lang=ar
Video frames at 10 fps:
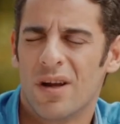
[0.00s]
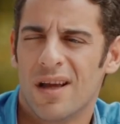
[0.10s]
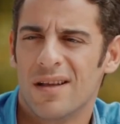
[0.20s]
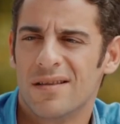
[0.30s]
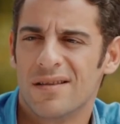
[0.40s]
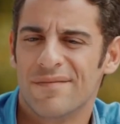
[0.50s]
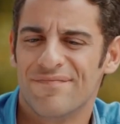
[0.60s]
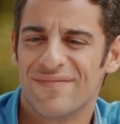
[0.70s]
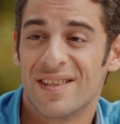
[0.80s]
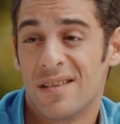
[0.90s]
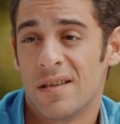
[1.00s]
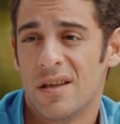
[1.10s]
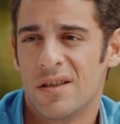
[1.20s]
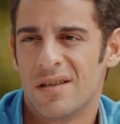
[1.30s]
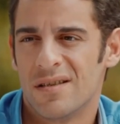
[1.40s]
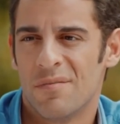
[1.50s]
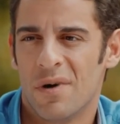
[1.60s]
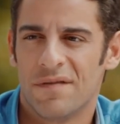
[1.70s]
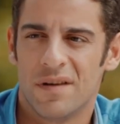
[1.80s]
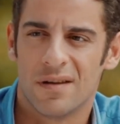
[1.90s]
اليوم عصبت ونزعت اللحظة
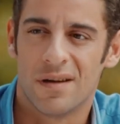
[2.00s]
الحلوة